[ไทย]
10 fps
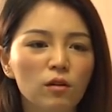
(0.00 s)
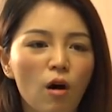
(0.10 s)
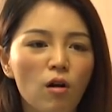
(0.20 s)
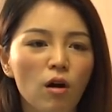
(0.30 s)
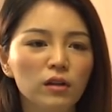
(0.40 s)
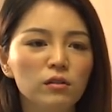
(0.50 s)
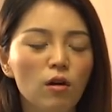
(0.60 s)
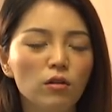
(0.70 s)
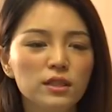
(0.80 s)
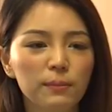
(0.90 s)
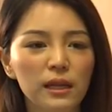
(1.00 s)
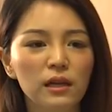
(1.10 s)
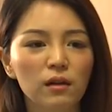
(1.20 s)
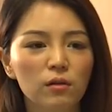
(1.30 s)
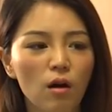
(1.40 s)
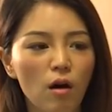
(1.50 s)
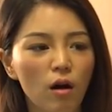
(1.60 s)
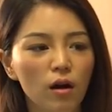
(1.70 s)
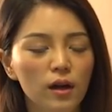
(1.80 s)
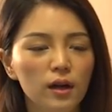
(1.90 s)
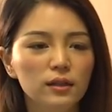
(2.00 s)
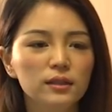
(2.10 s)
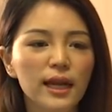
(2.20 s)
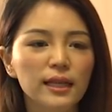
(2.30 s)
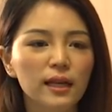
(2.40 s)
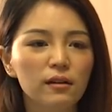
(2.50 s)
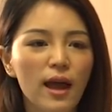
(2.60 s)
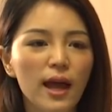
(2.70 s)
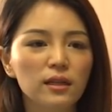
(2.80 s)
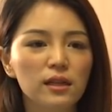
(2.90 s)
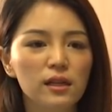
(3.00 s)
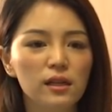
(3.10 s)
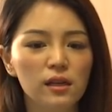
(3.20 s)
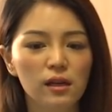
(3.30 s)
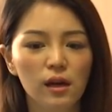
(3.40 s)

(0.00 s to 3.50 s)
น้องๆ ก่อนที่น้องๆจะบิน แล้วก็ตั้งแต่นัดแรกที่